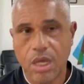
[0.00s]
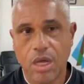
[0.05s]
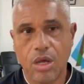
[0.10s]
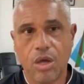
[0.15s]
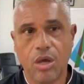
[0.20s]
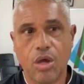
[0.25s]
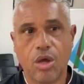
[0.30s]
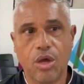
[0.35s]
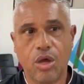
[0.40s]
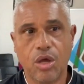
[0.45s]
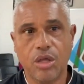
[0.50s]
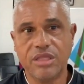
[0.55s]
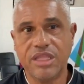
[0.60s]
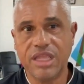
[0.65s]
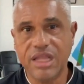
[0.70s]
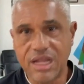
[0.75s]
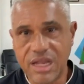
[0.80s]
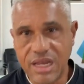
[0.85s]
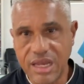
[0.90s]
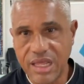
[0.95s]
euh,
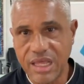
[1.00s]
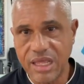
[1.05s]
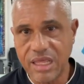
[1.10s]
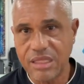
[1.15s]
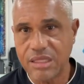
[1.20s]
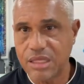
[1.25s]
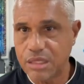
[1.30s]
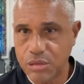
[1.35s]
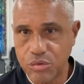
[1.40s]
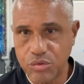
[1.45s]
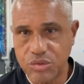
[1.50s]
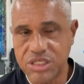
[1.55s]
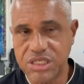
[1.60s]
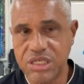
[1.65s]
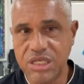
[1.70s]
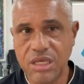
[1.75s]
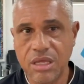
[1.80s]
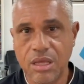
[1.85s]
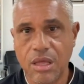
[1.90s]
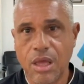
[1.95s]
des clés, des
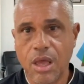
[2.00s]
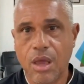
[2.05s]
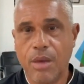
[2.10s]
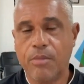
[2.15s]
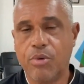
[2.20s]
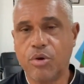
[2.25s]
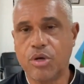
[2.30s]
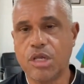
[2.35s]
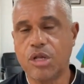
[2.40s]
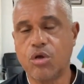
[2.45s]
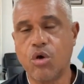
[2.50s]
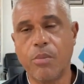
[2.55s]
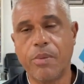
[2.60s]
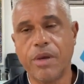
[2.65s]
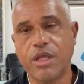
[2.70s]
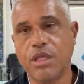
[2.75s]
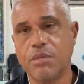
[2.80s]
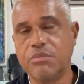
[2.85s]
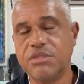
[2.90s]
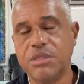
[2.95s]
outils pour qu'ils
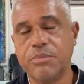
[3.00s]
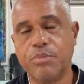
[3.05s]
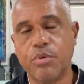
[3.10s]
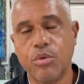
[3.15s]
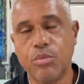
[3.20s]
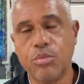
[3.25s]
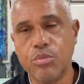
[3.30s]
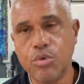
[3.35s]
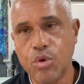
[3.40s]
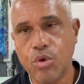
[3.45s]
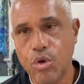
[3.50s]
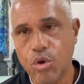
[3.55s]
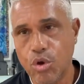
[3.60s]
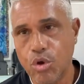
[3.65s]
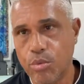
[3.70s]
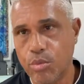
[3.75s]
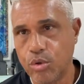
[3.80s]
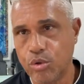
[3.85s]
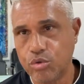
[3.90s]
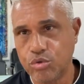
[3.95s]
comprennent un petit peu mieux
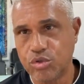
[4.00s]
le monde du